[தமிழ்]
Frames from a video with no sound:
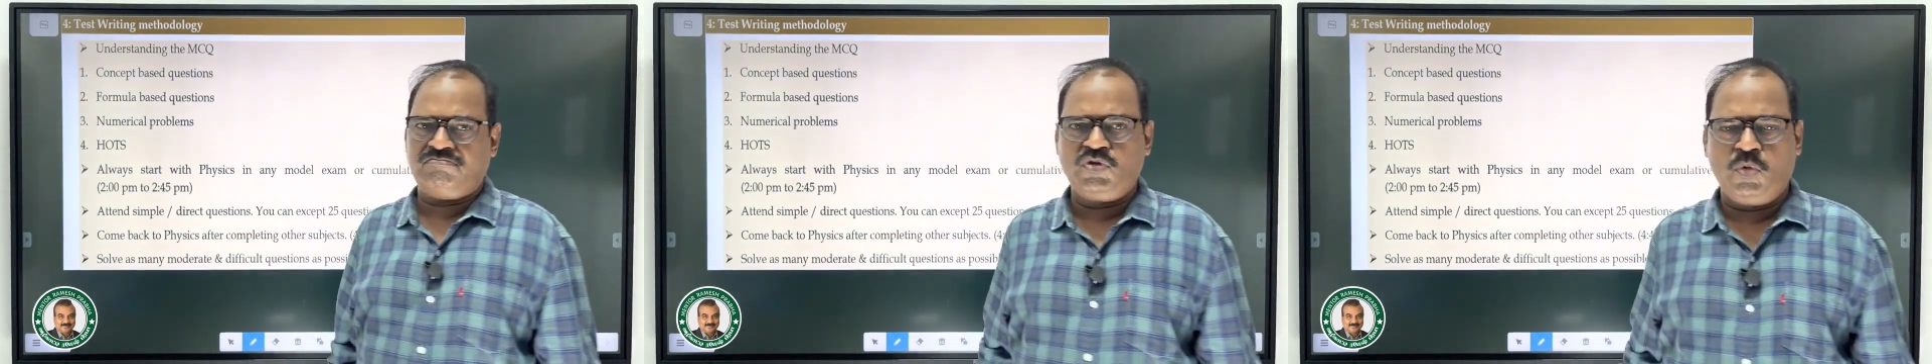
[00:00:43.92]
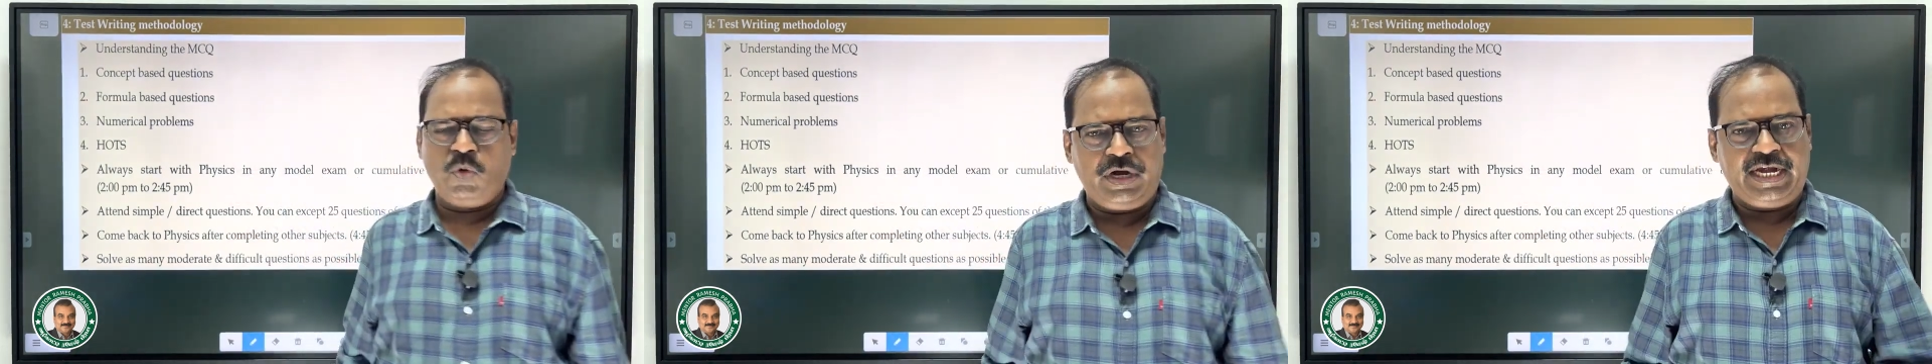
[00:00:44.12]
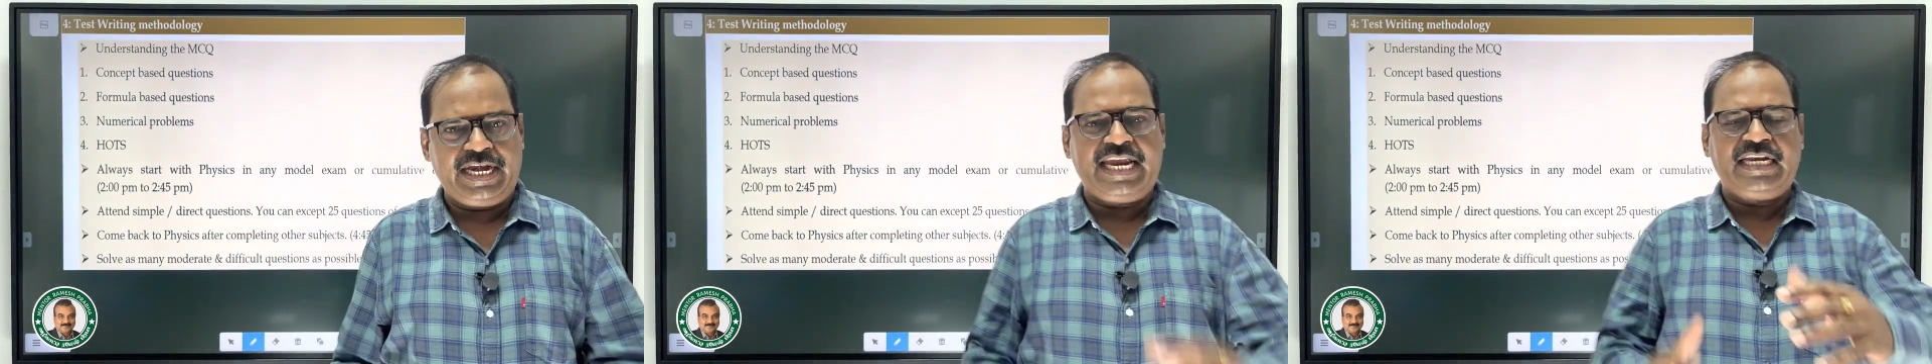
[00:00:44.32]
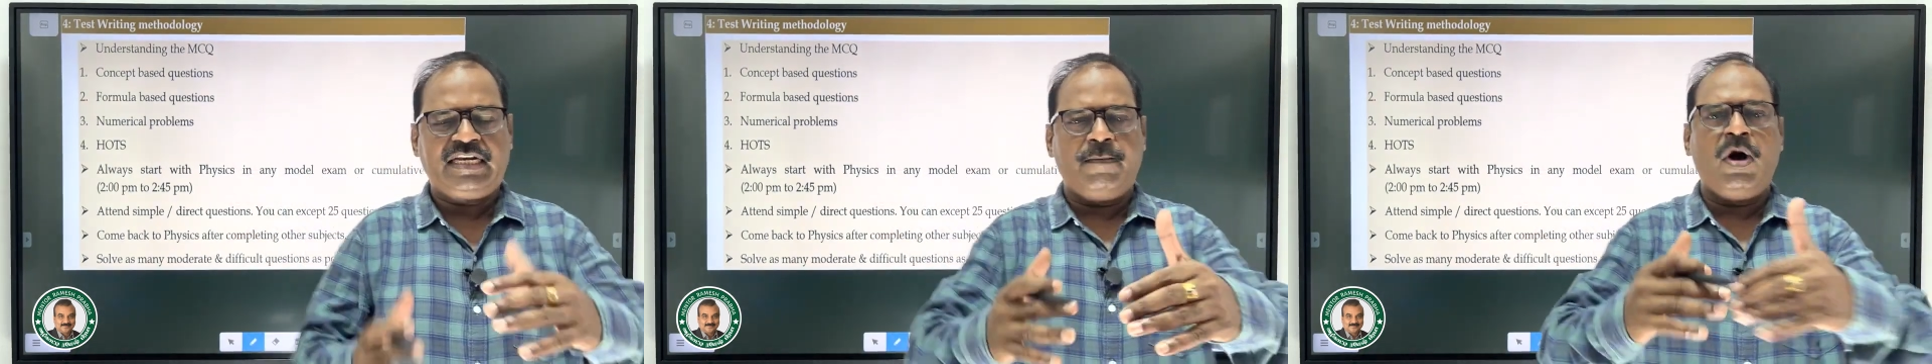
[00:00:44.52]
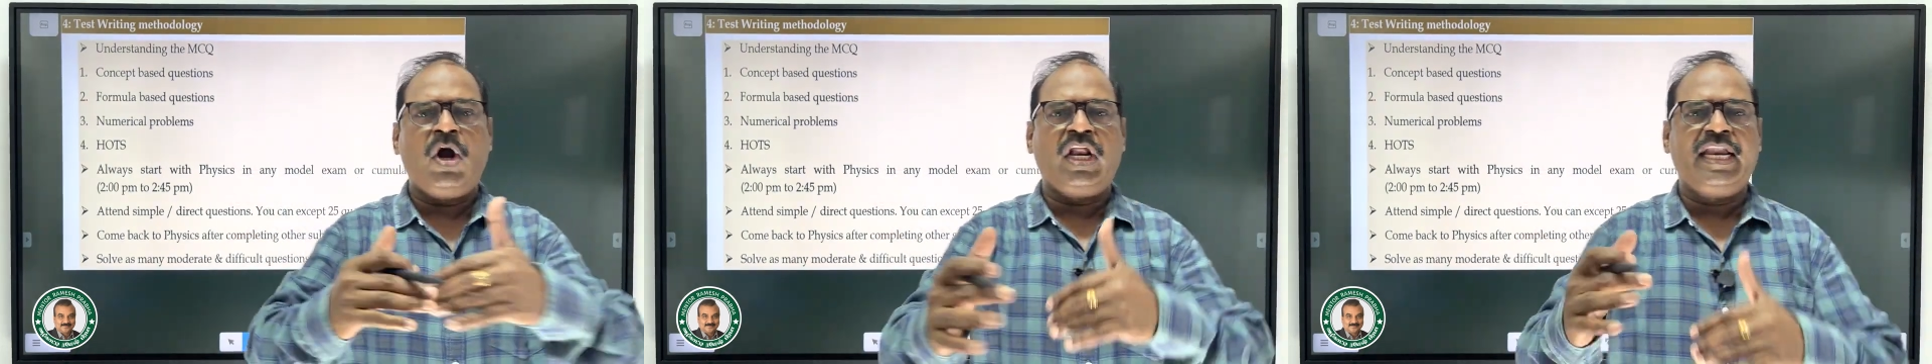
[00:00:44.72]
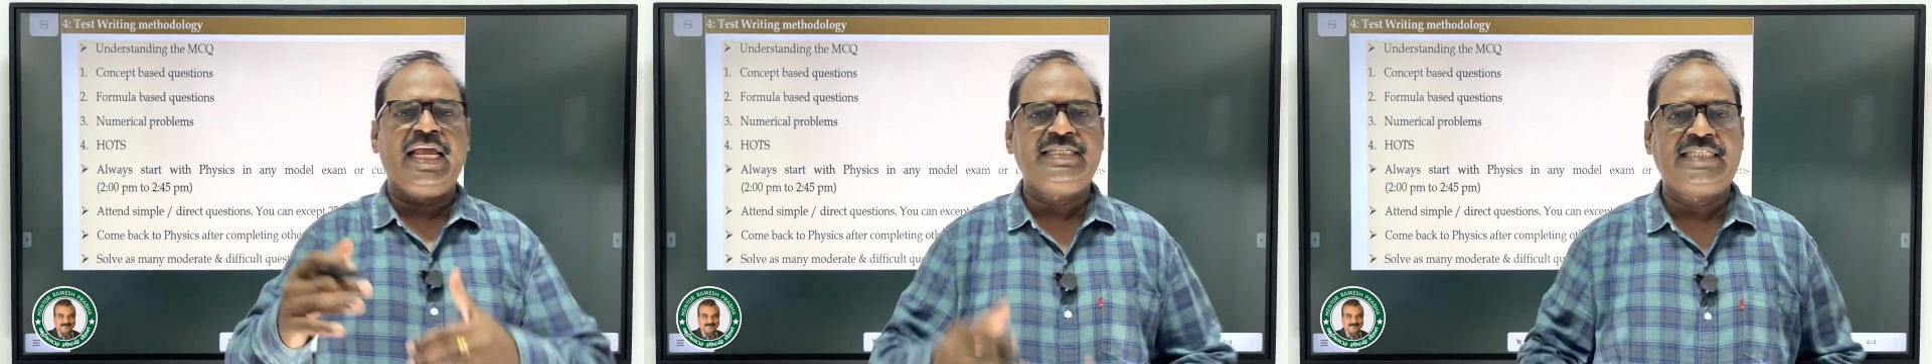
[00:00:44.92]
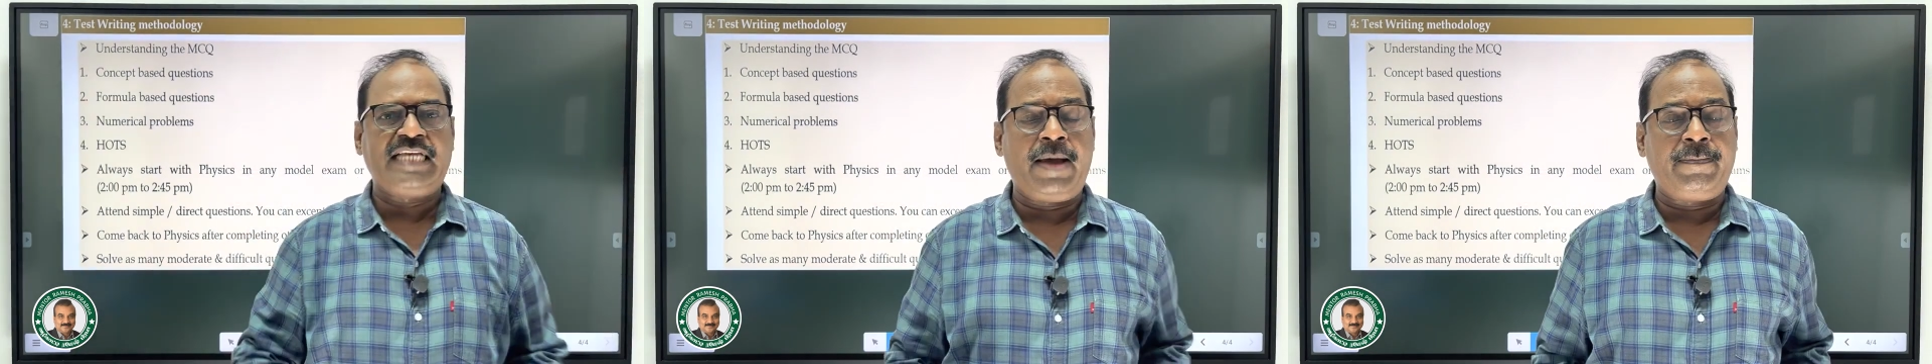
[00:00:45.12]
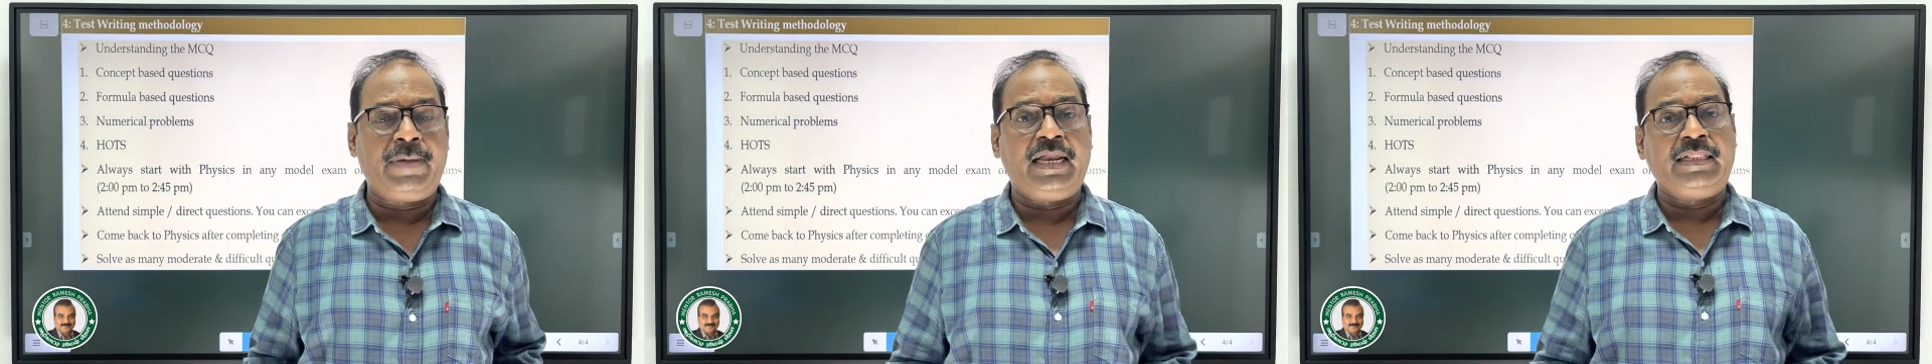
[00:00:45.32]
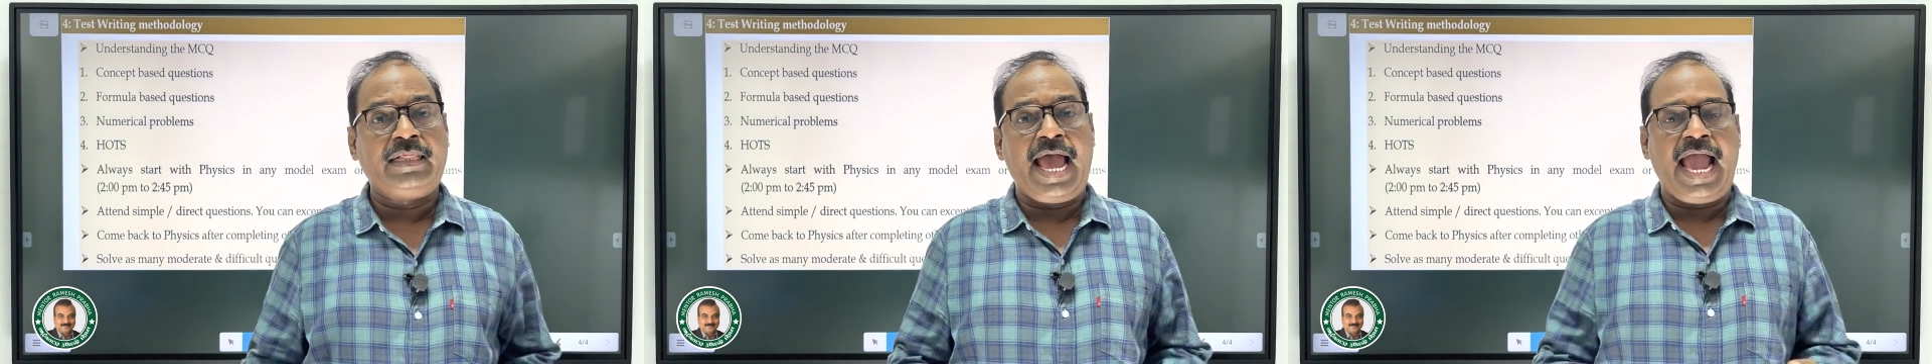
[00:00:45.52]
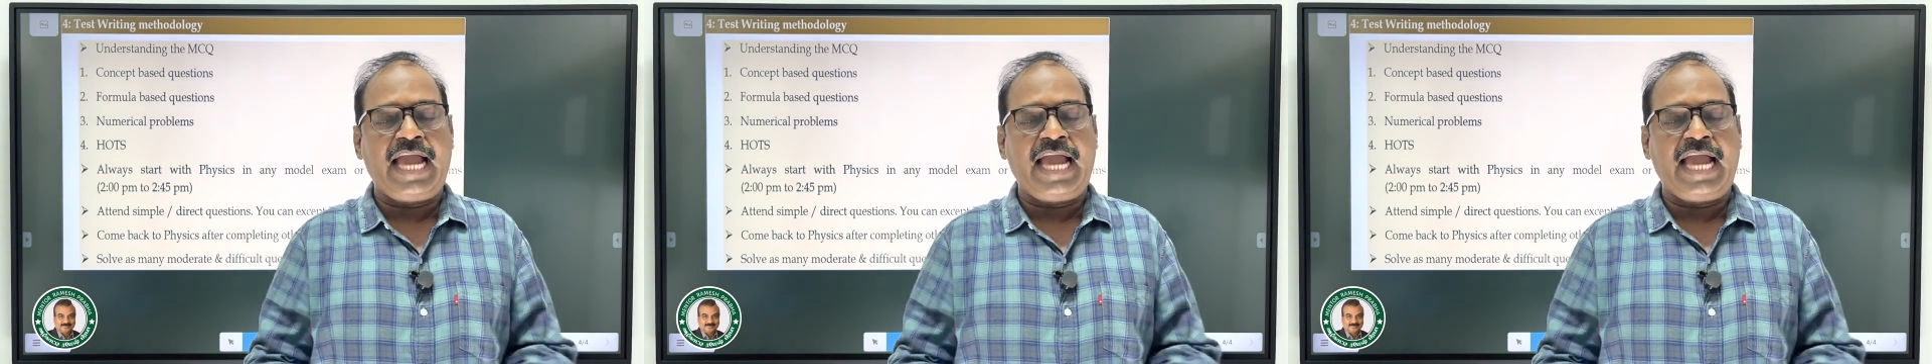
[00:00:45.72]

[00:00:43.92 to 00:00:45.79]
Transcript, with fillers: ஒரு நீட் மாடல் எக்ஸாம் அல்லது